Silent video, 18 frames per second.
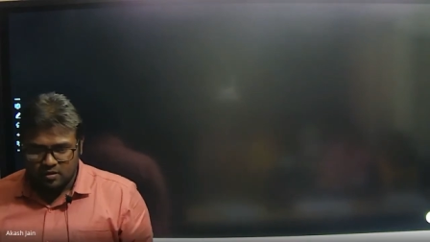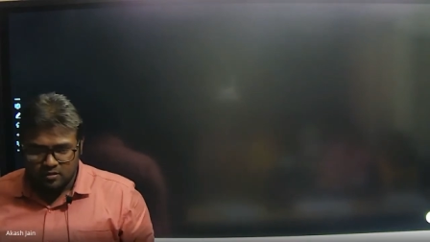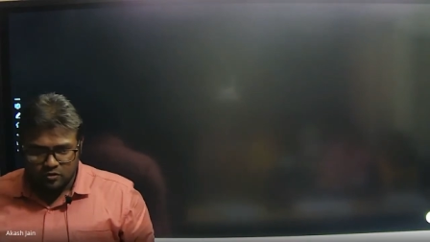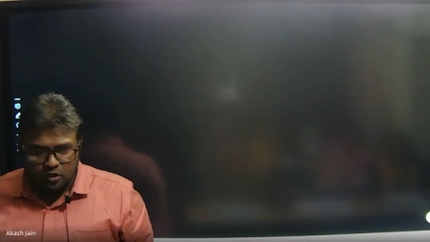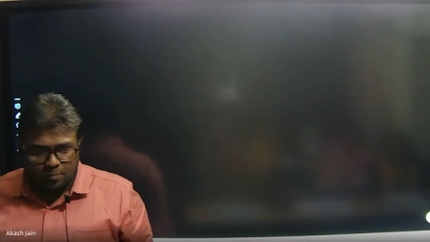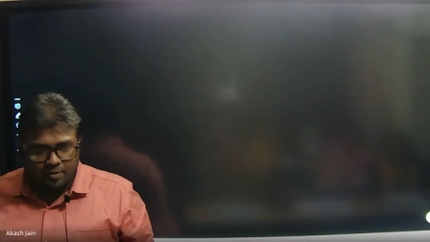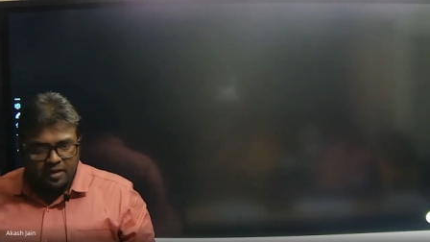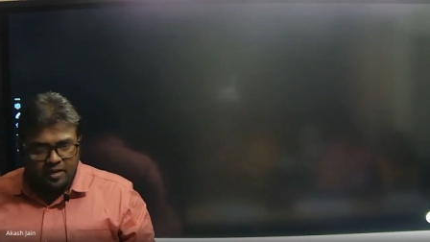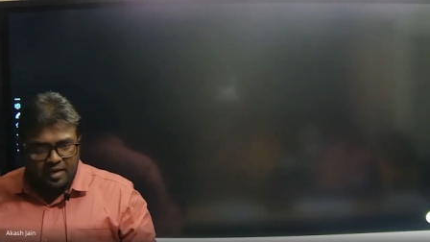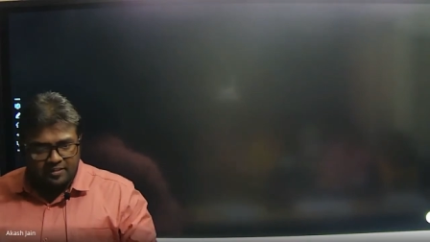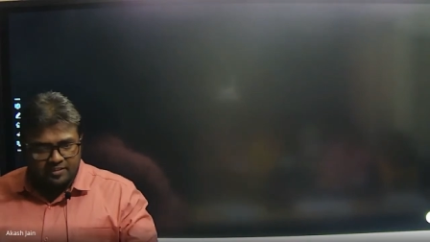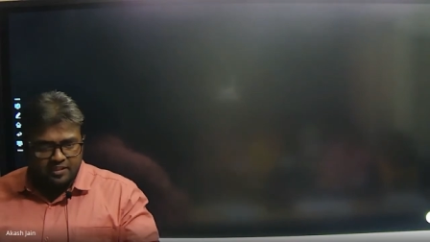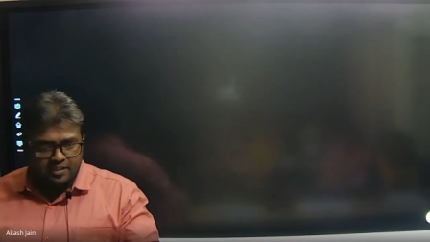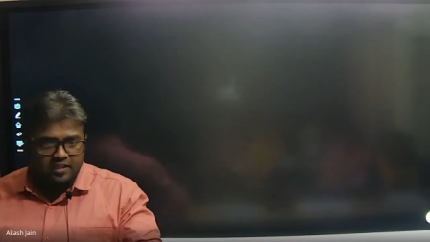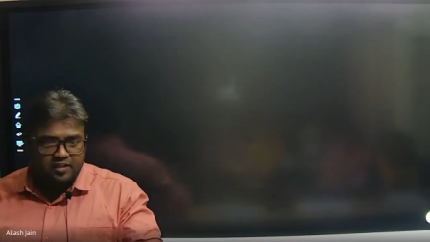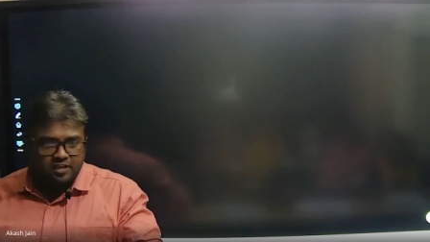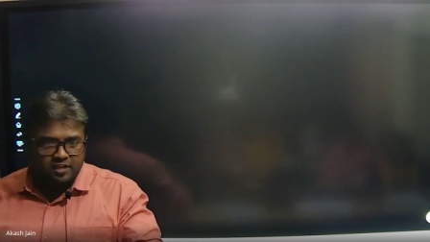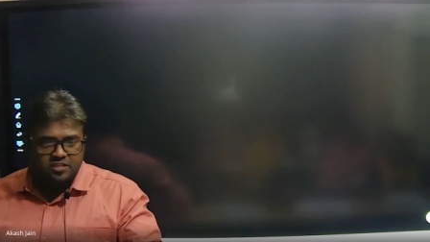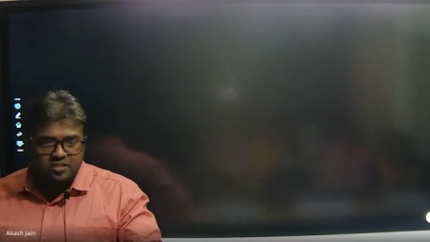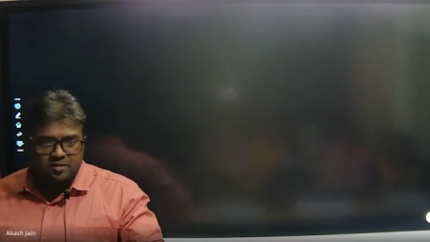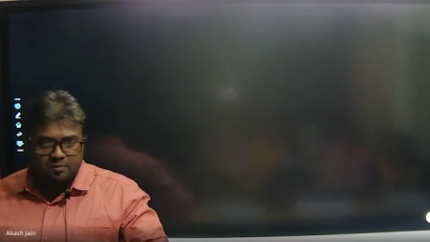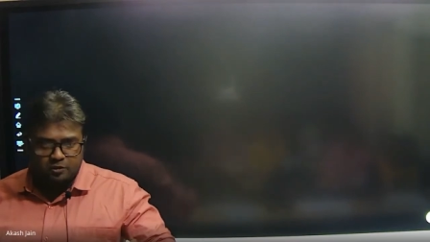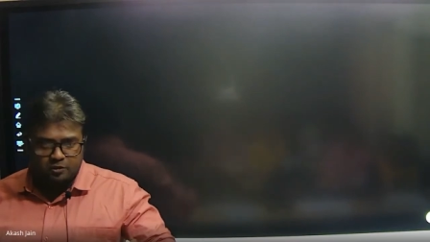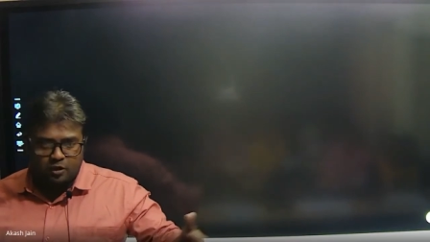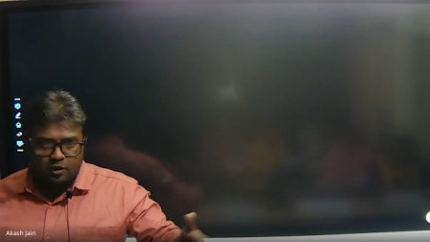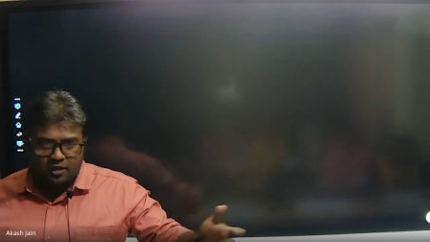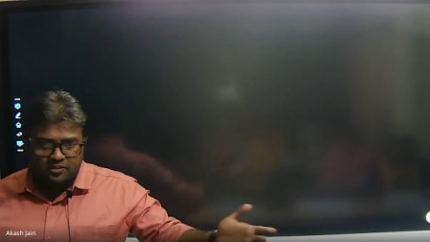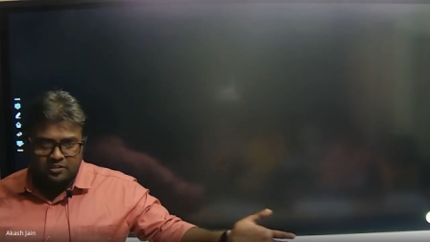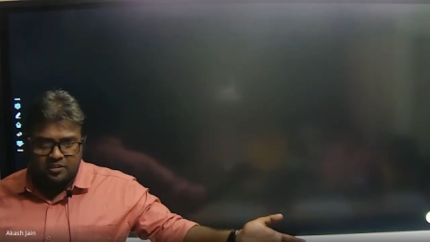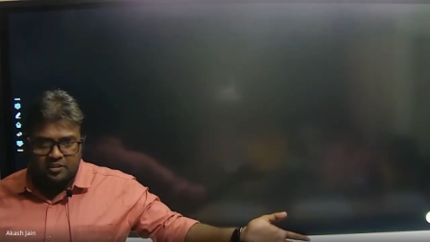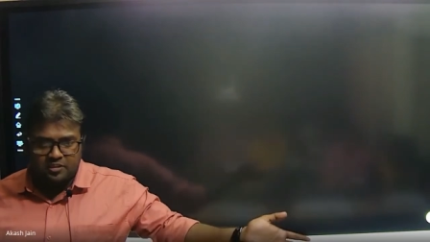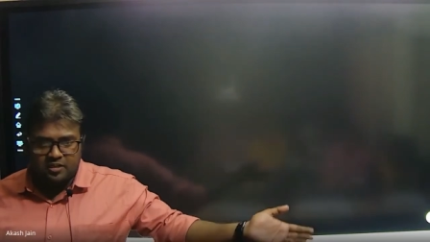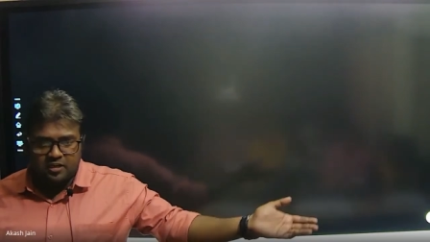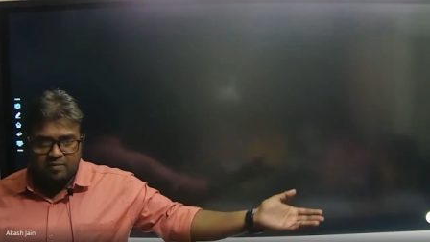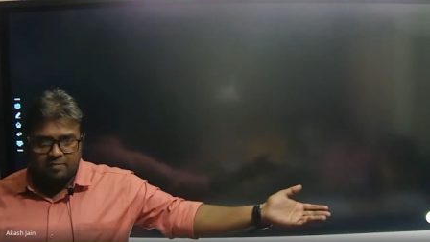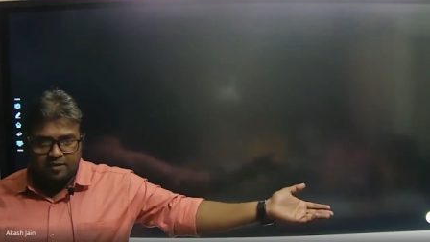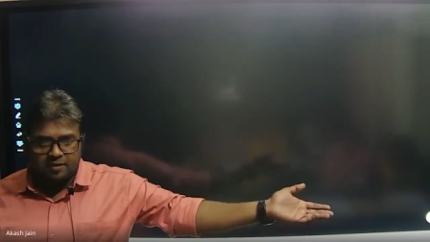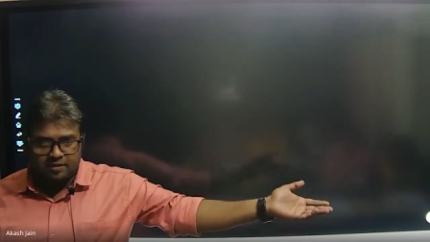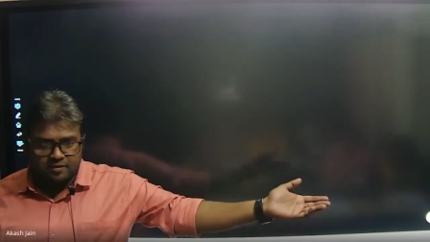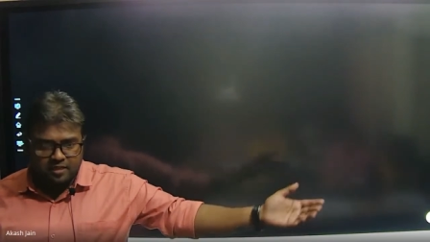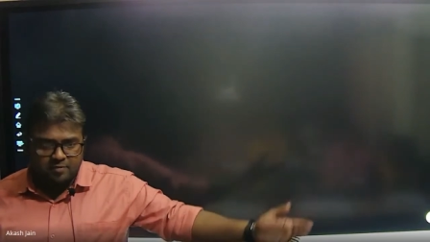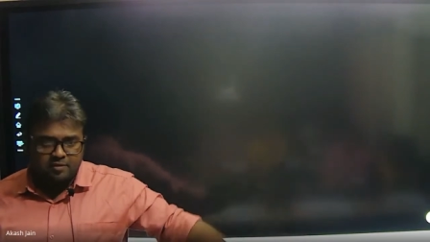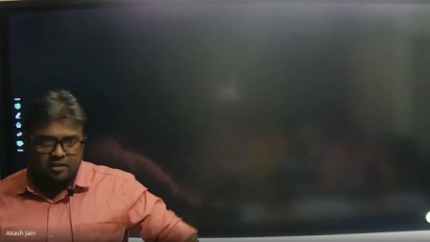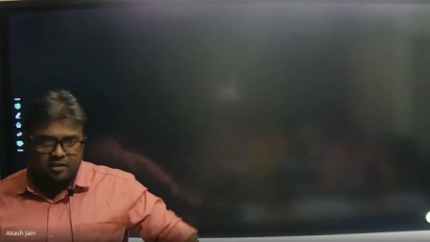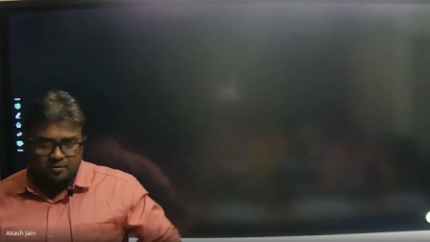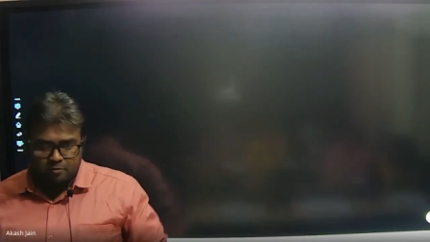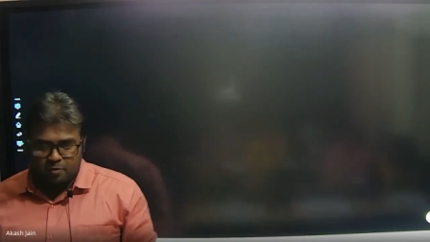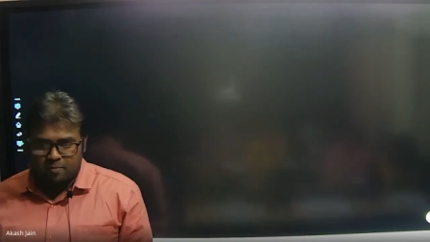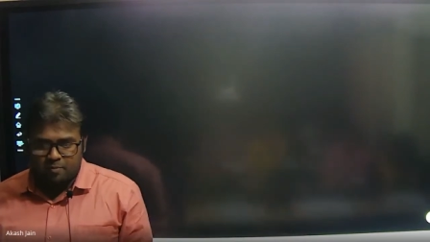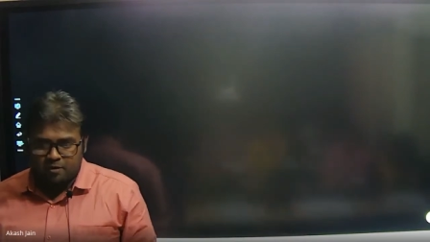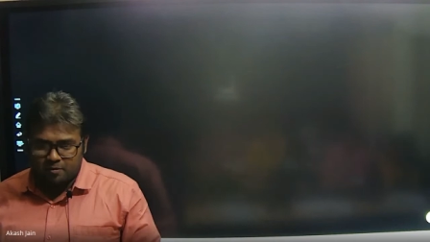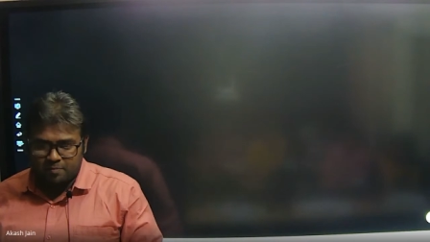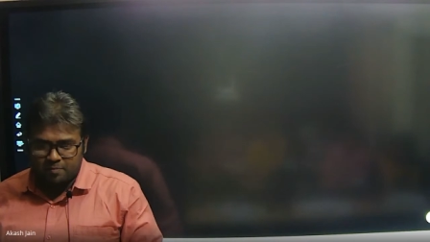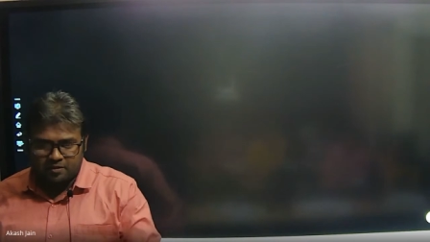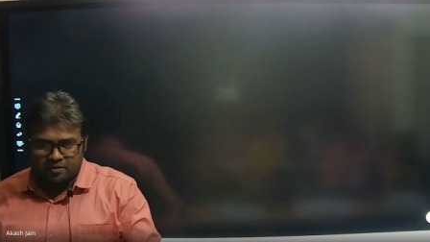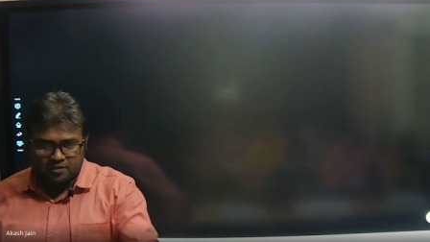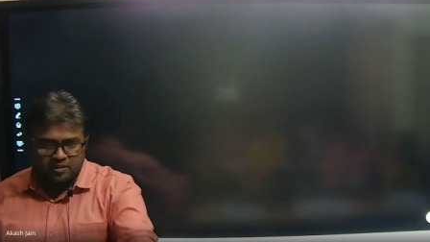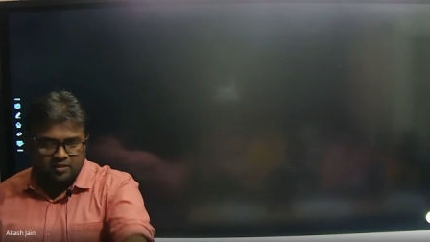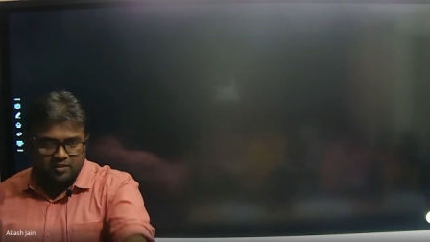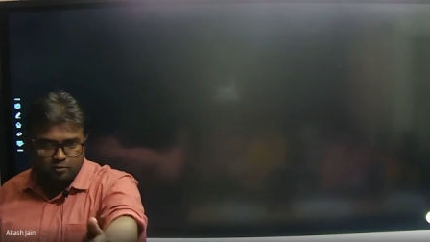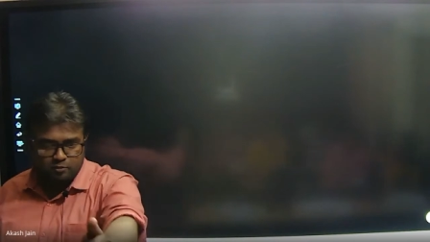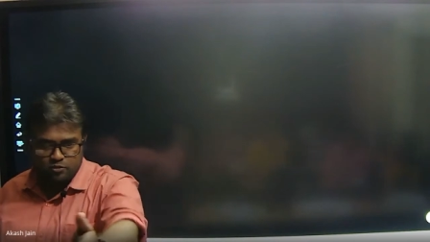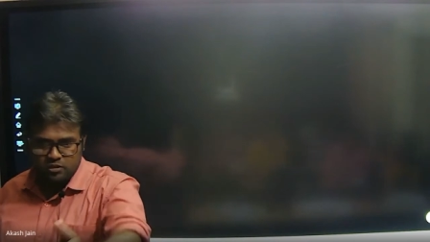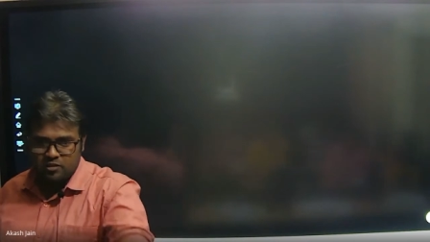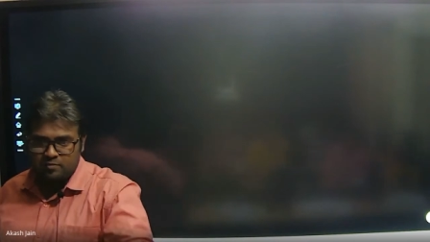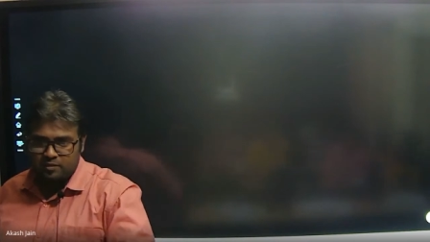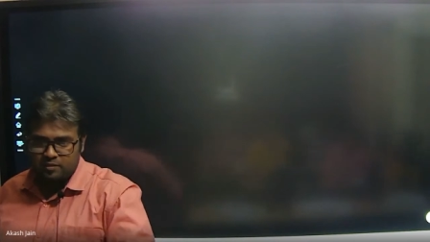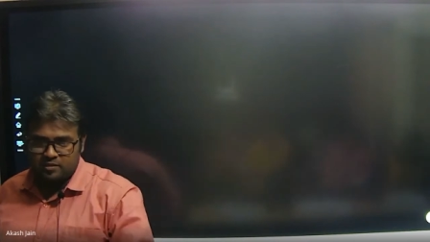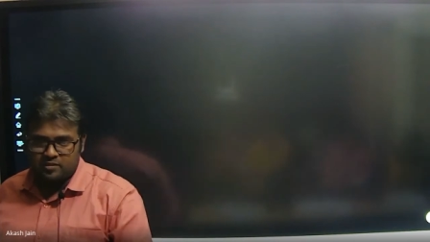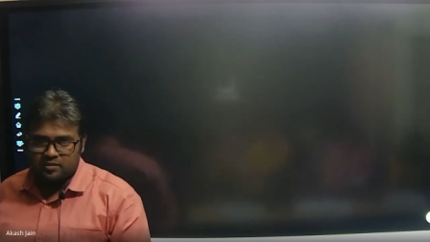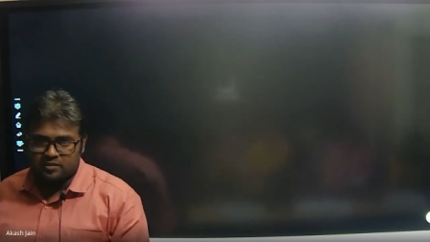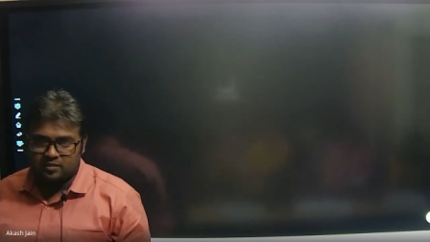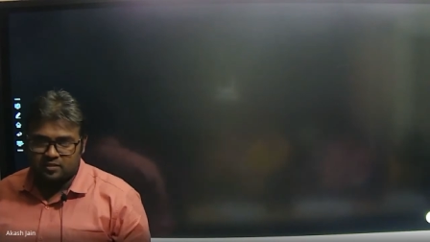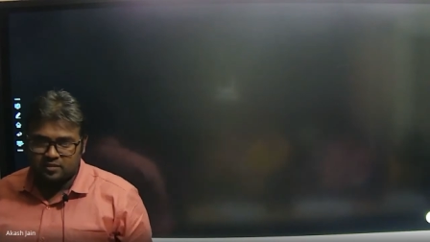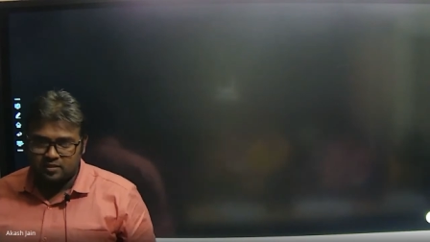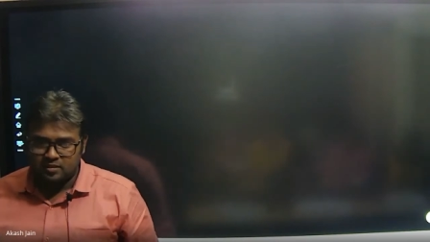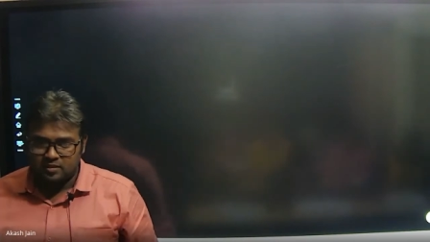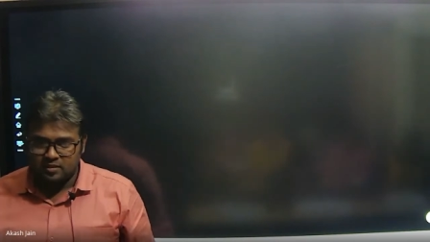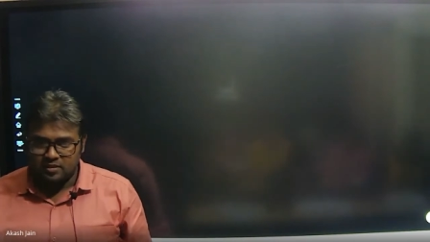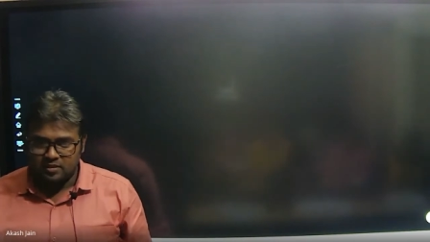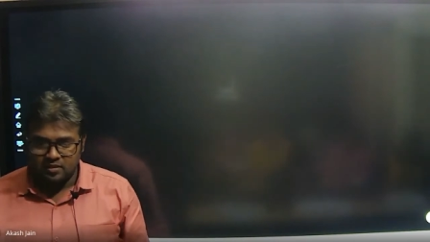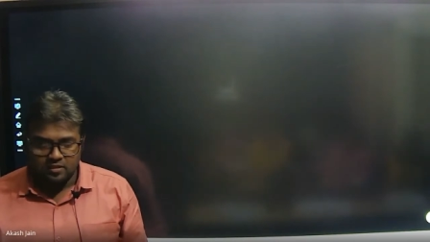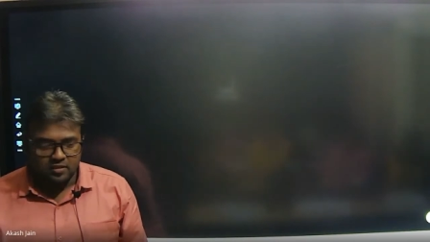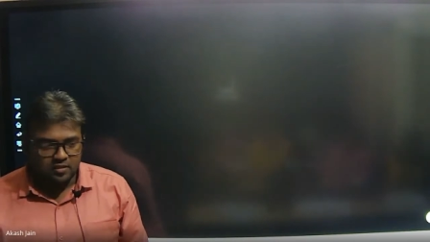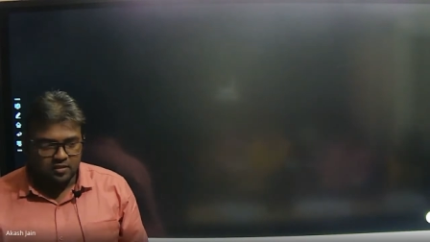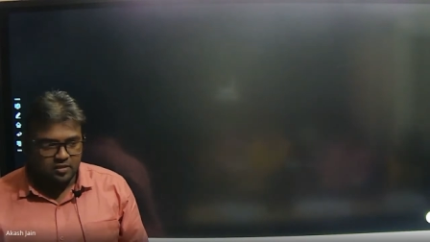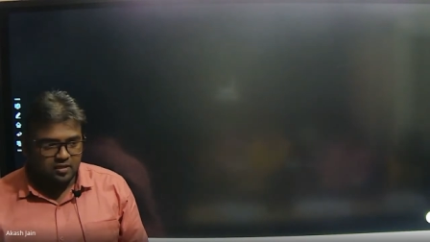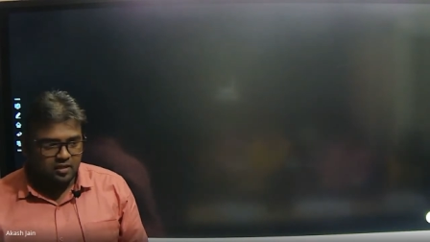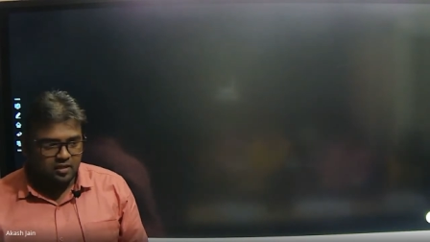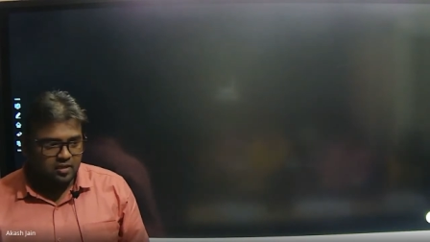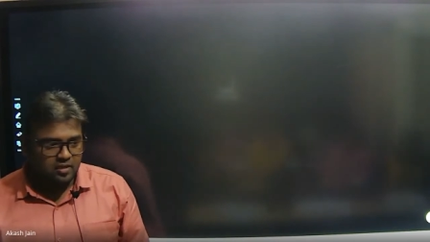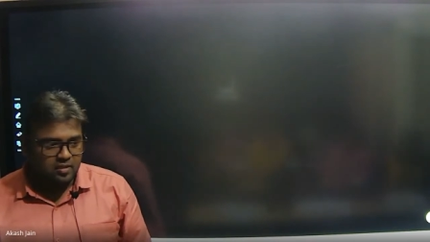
तो अपन एसिडिक नेचर भी तो एसिड का केमिकल प्रॉपर्टी बढ़ते हुए दूसरा तो ठीक है